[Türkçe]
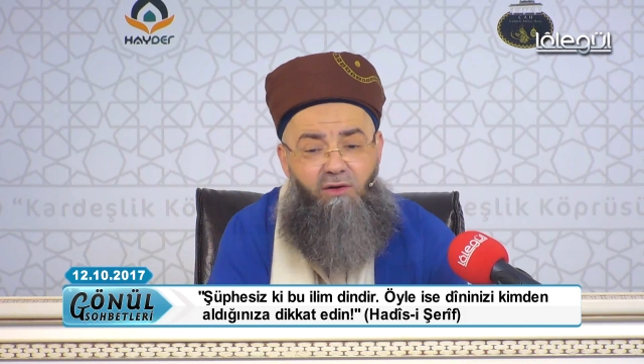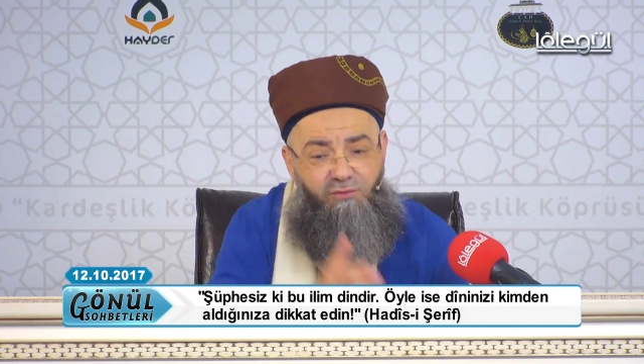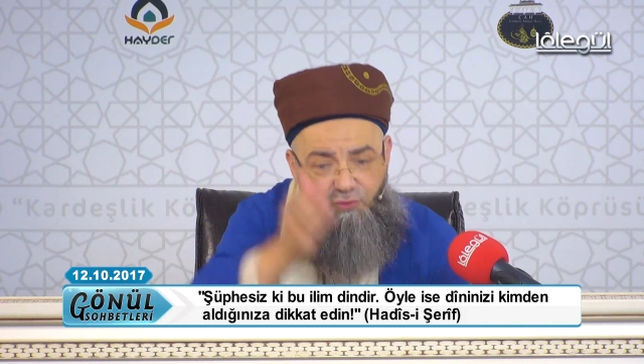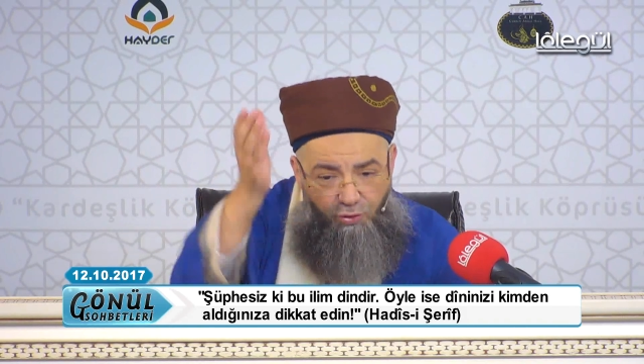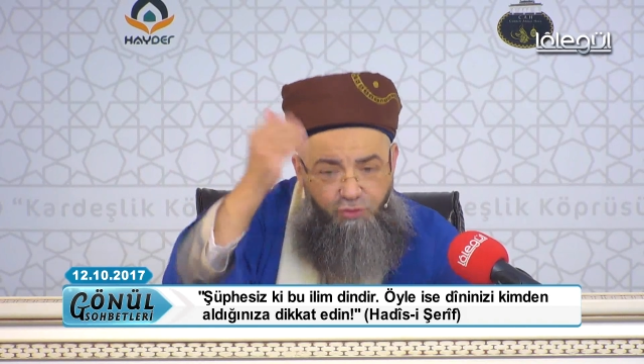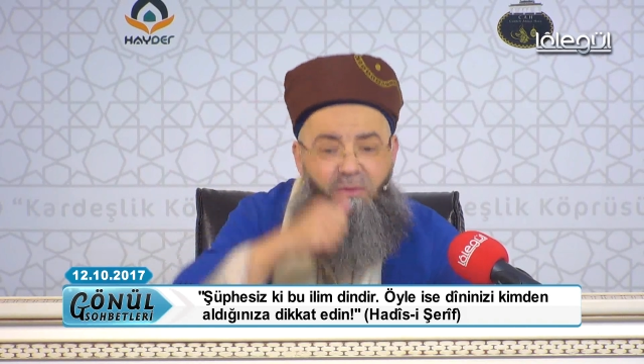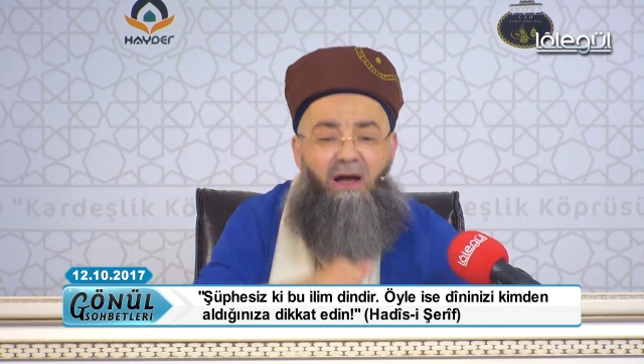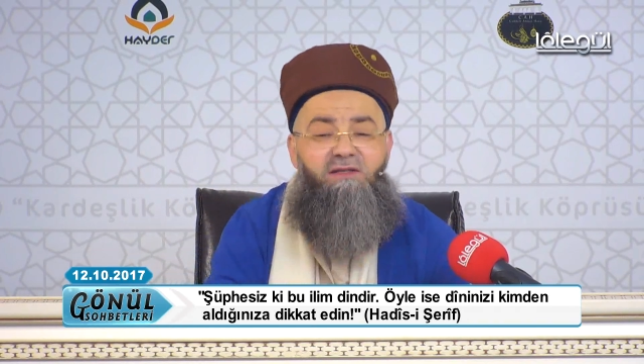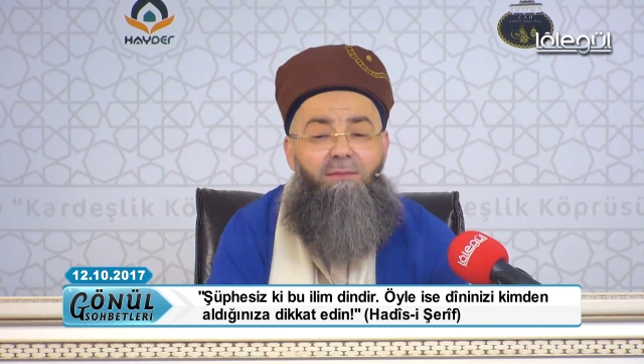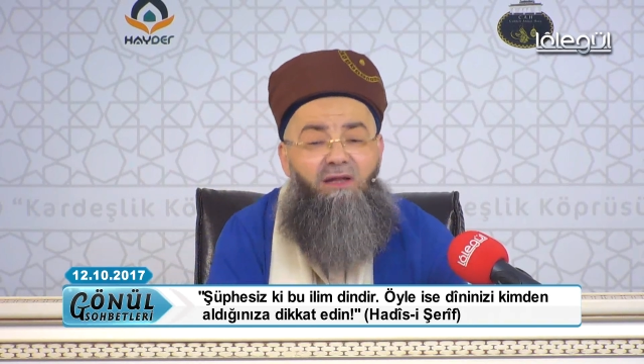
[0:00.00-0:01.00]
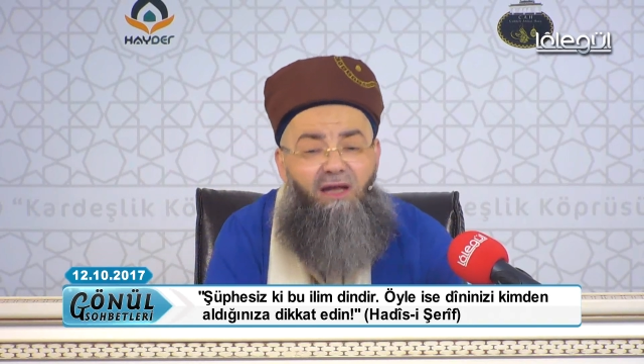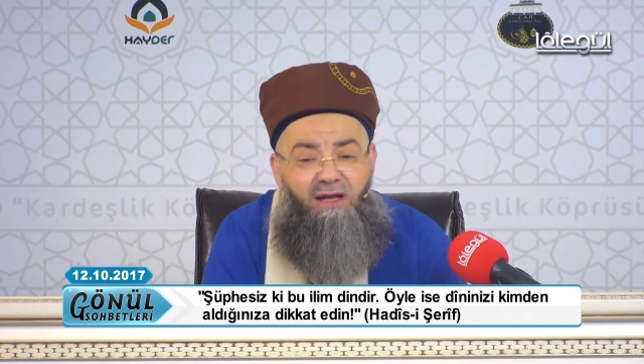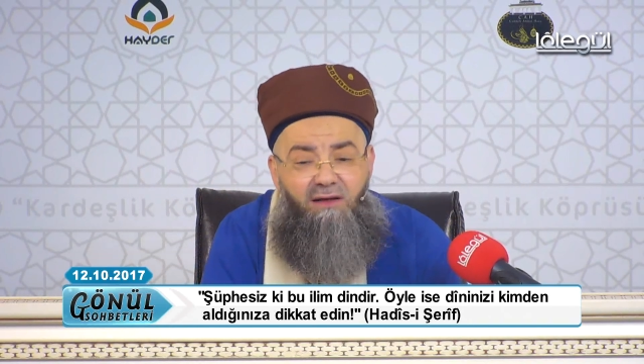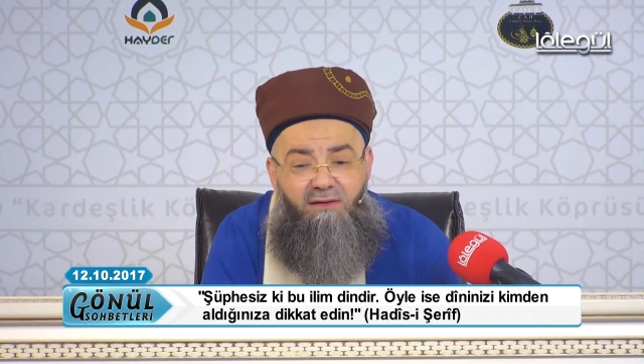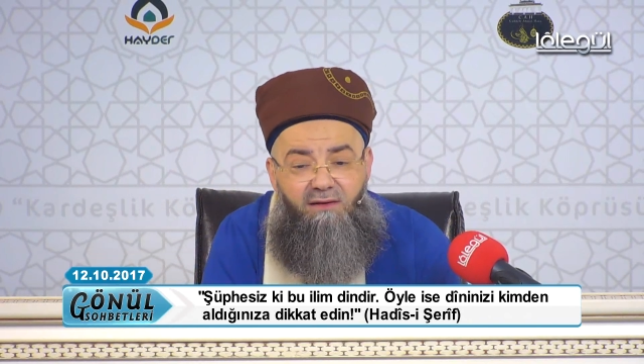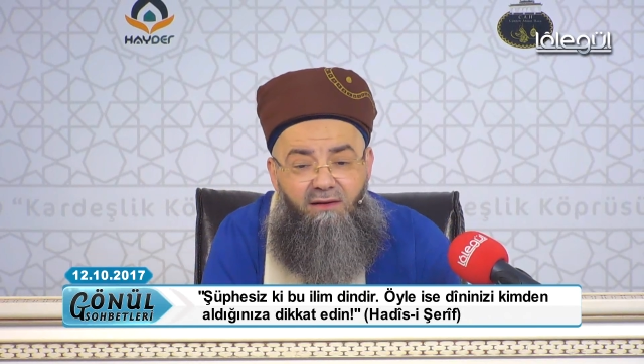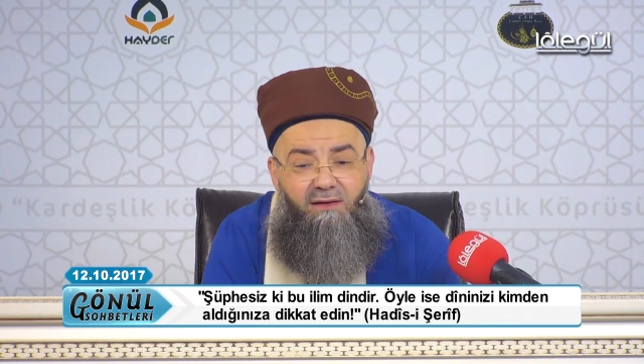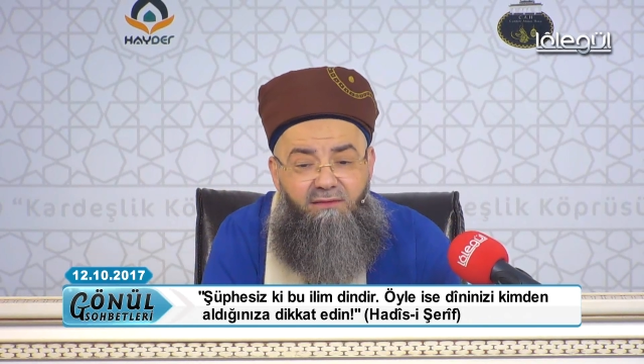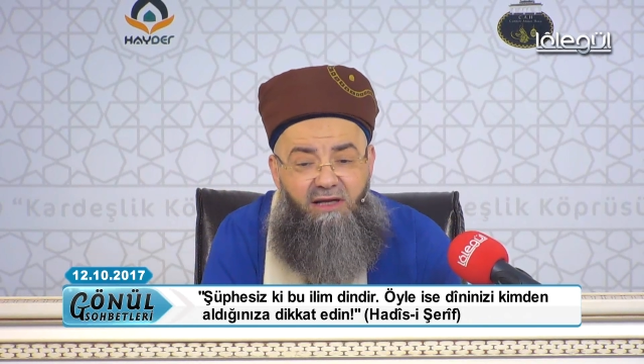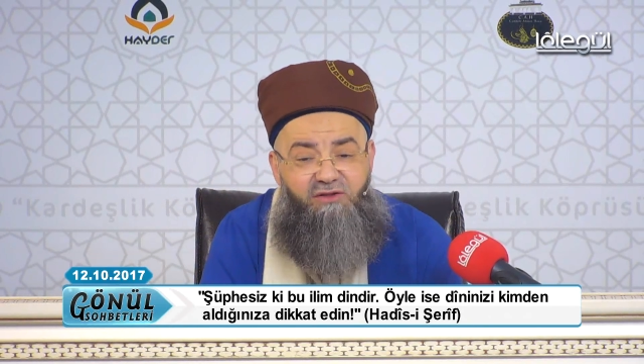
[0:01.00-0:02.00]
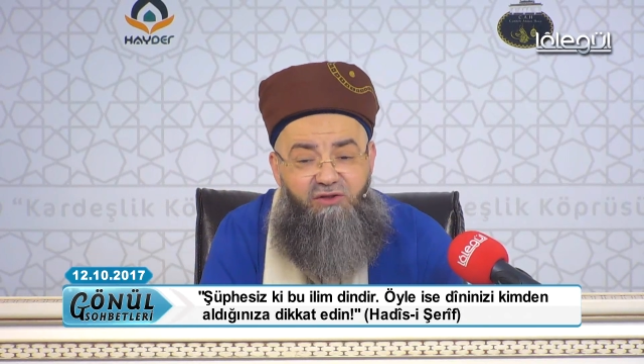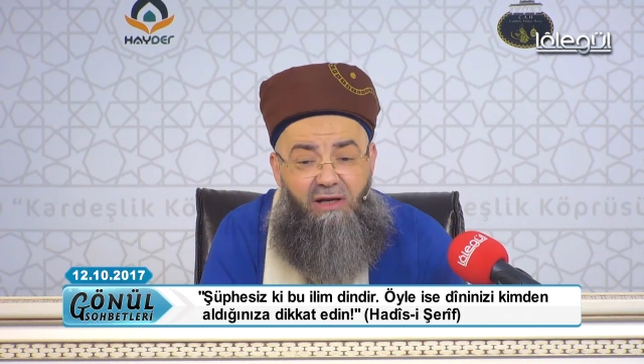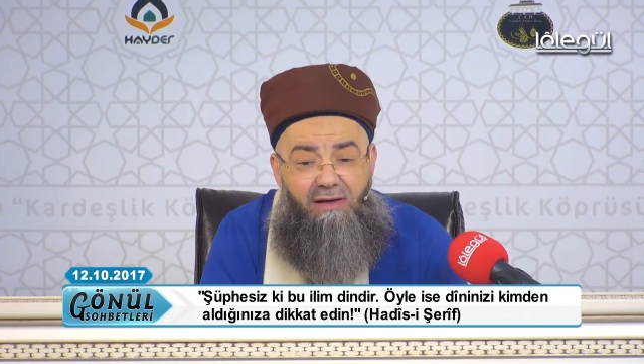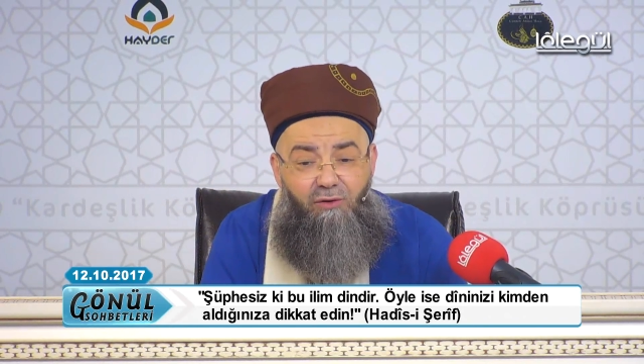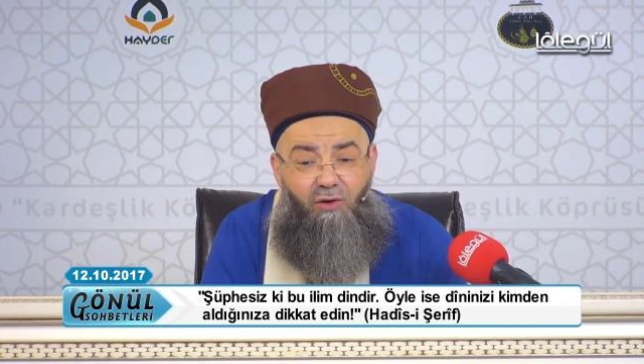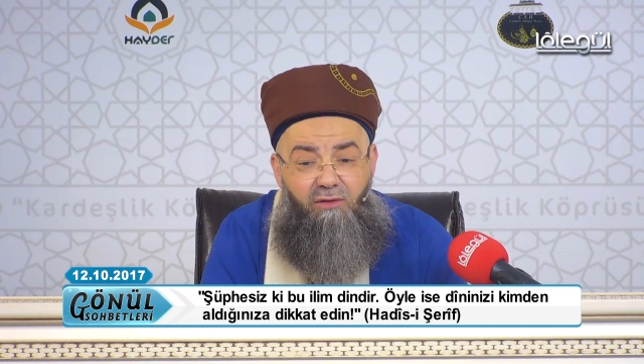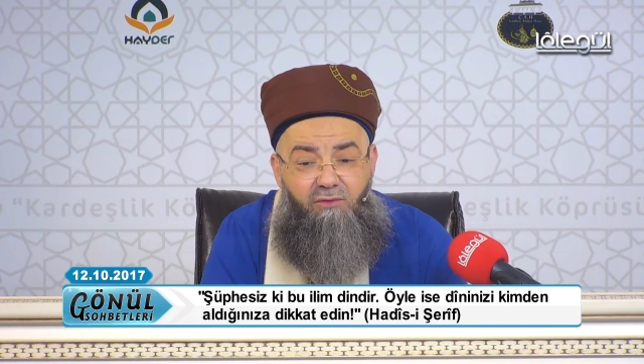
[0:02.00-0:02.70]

Sonuç mahkemede neticeleniyor.